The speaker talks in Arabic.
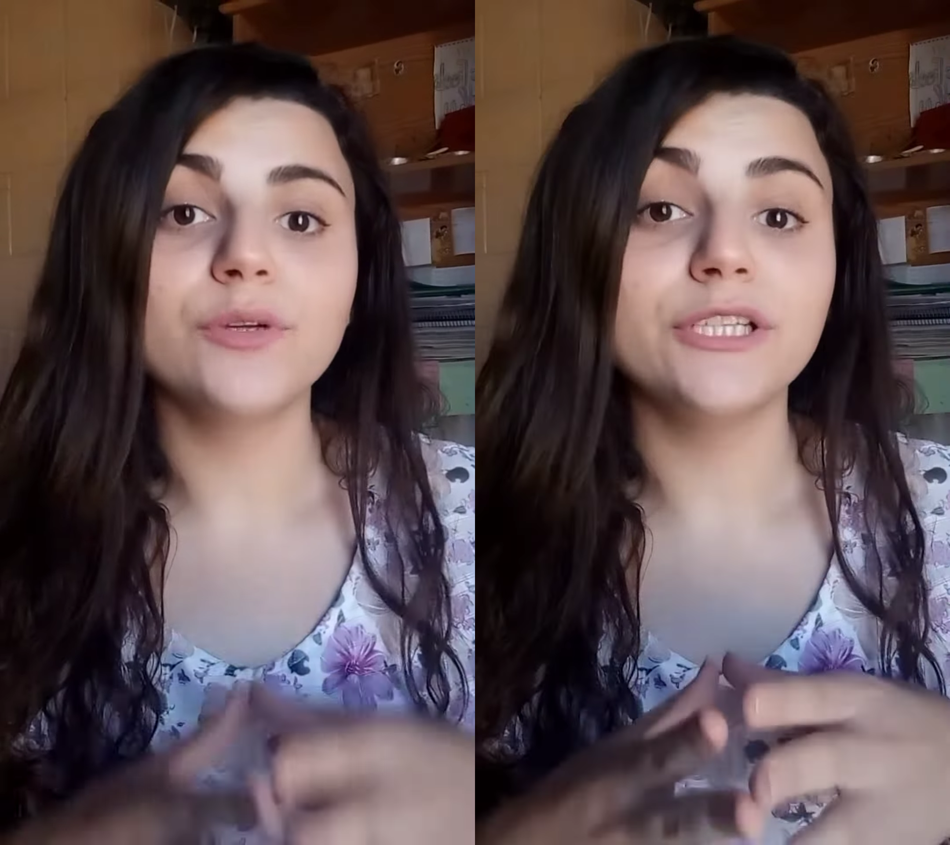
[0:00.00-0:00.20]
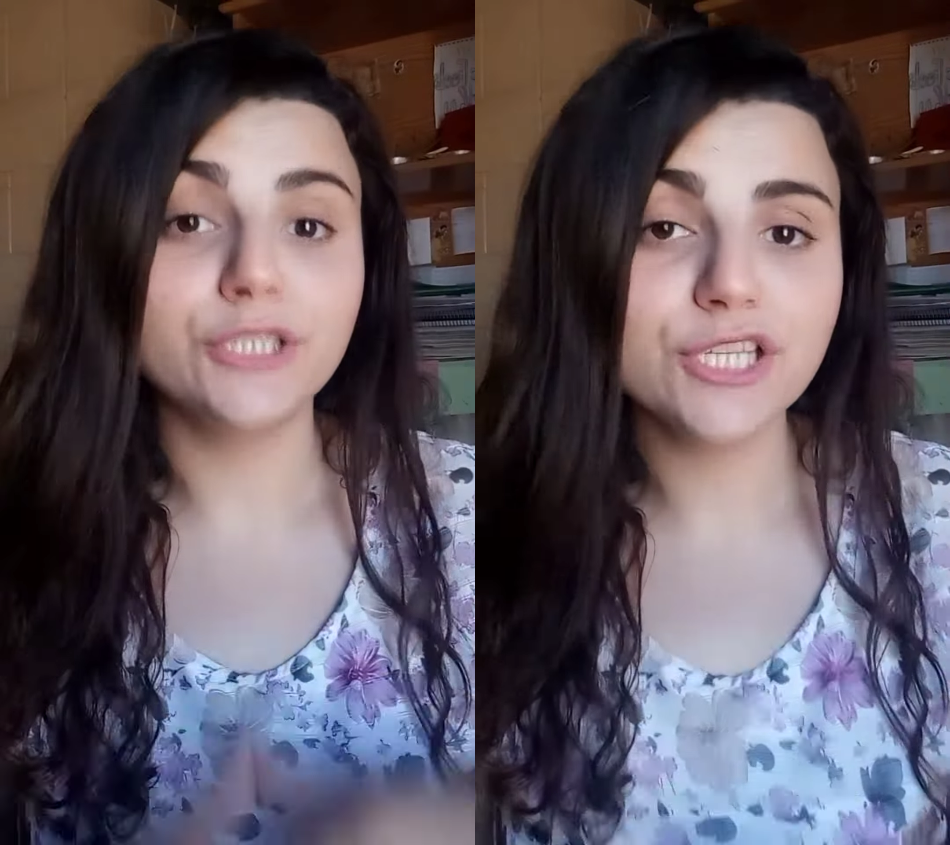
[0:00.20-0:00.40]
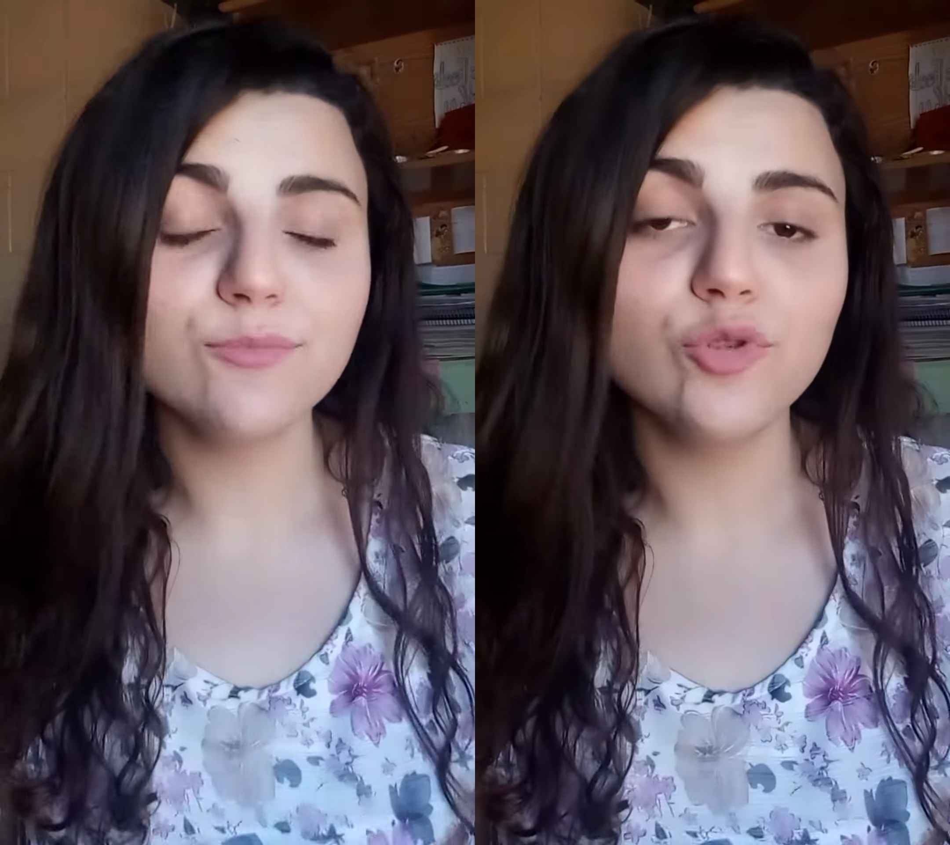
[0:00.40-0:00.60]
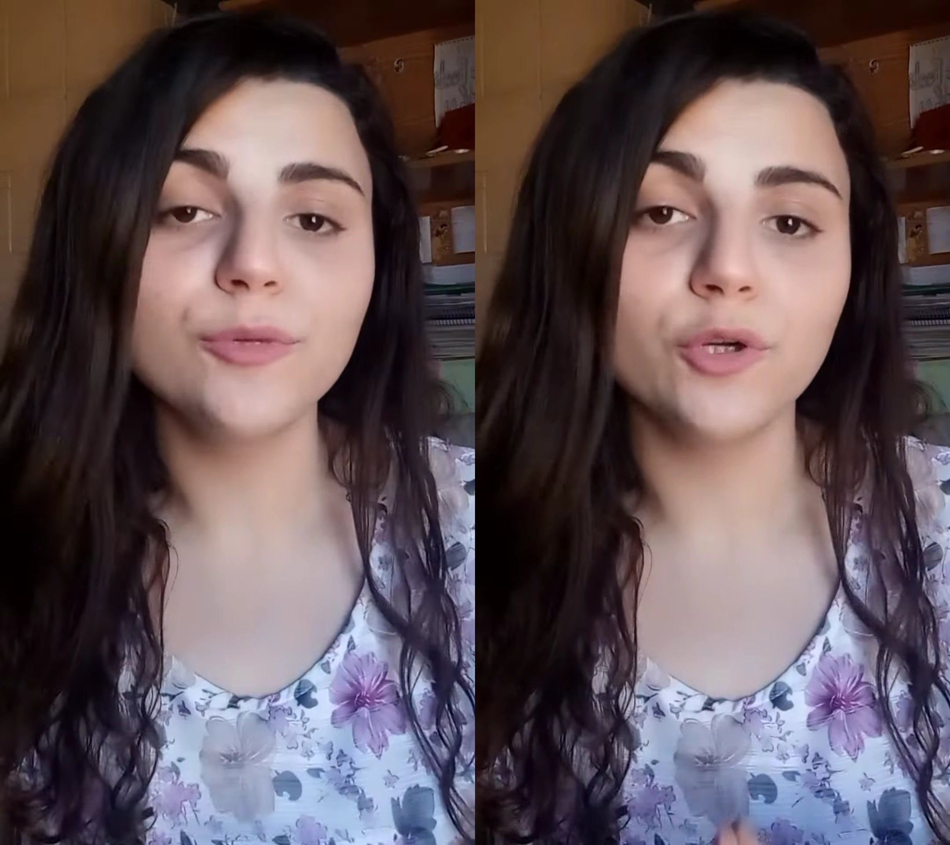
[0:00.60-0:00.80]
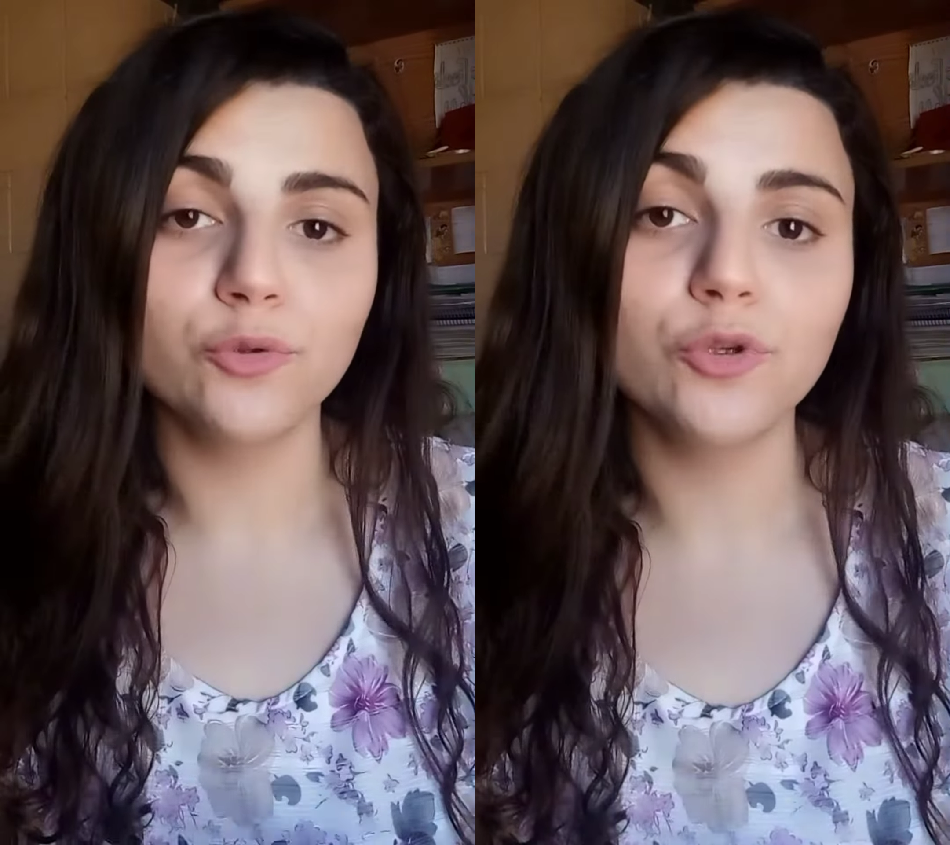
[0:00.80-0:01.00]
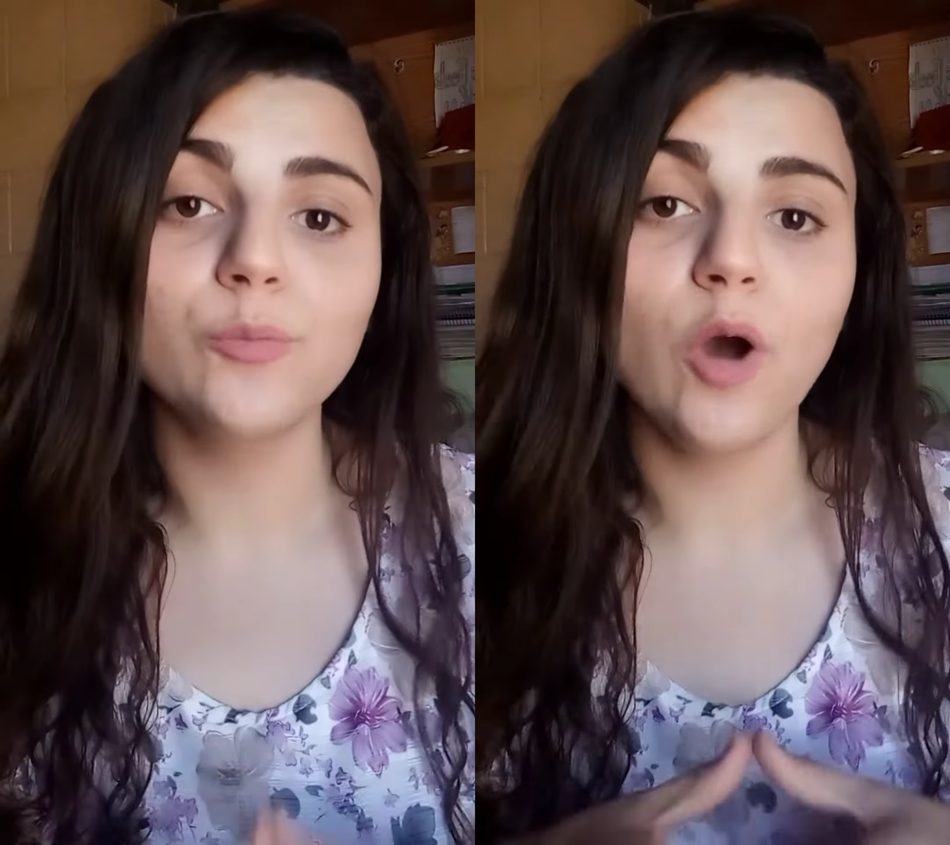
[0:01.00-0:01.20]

يلتزموا بحضور